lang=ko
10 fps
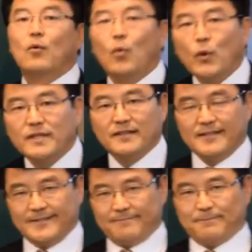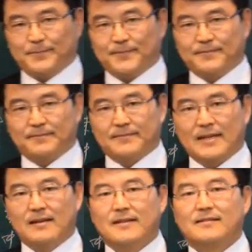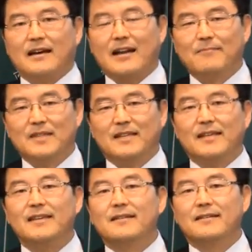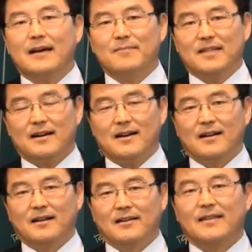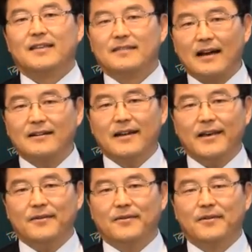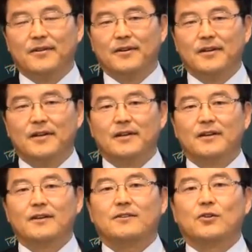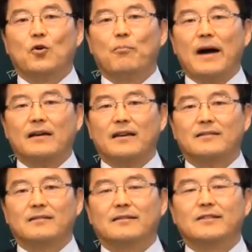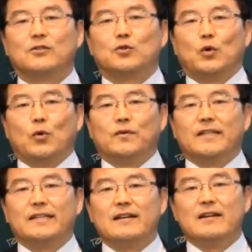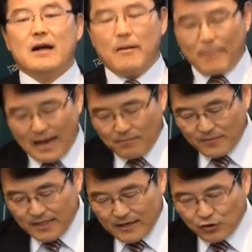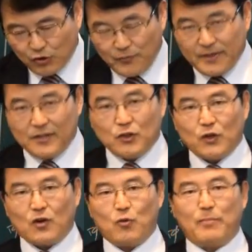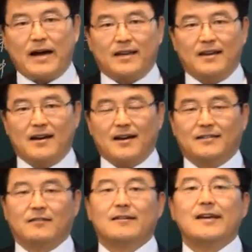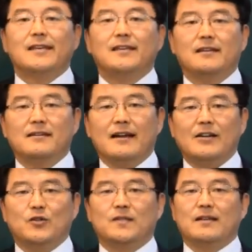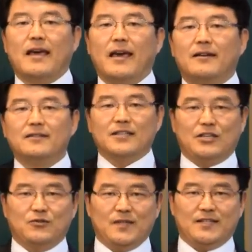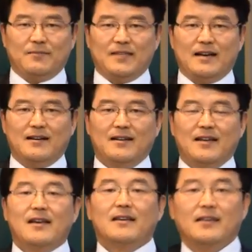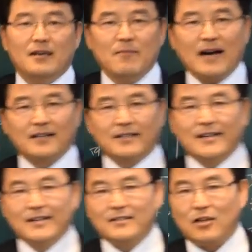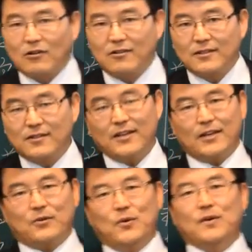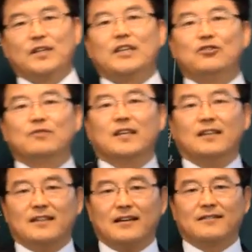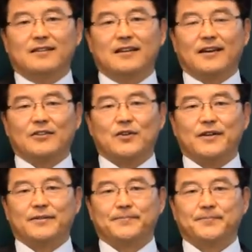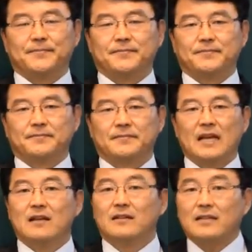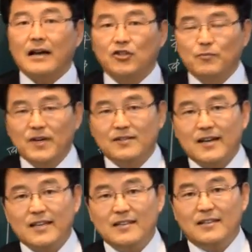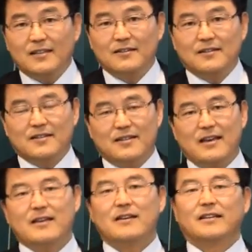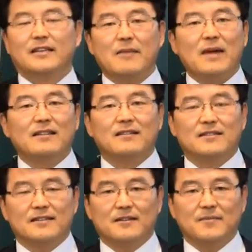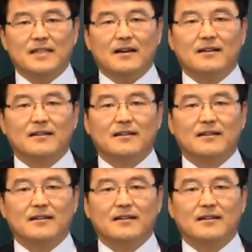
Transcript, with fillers: 오전은 사람들이 일어납니다. 기상을 해요. 그리고 밖에서 그 좋은 밤새 수면을 취하고 밖에 나가서 일을 할 수 있는 에너지 기운이 있습니다. 이 말은 적극성이 있고 기운이 있다는 걸 이야기해줘요. 사주명략이 2000년 전에 이게 만들어진 겁니다.